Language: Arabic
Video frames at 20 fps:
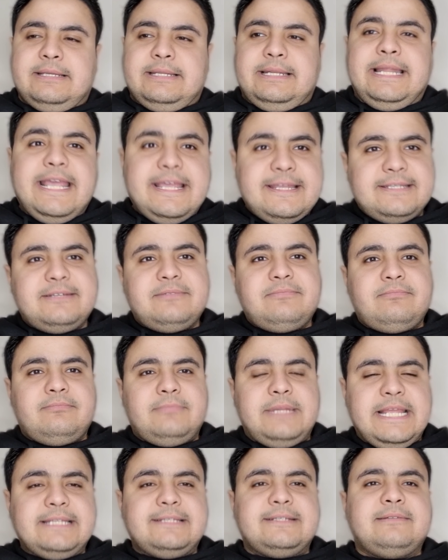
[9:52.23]
لازم
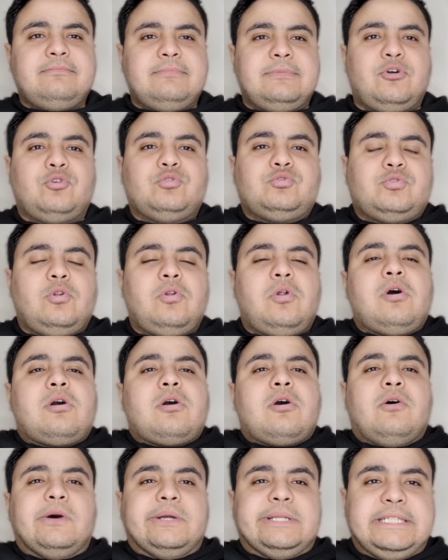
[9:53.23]
لازم يحطوا لها
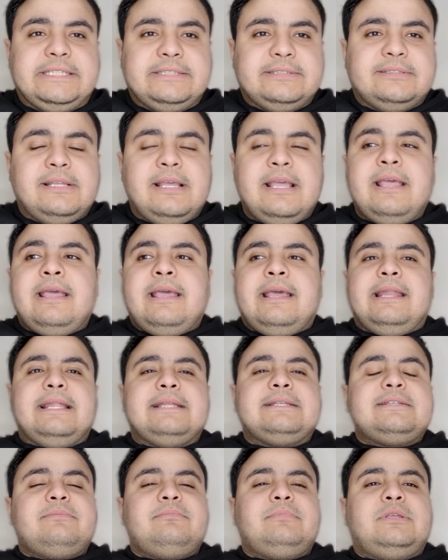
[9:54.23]
قوانين
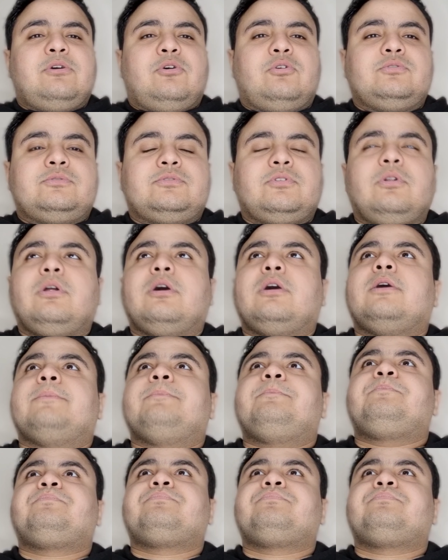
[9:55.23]
لازم يحطوا لها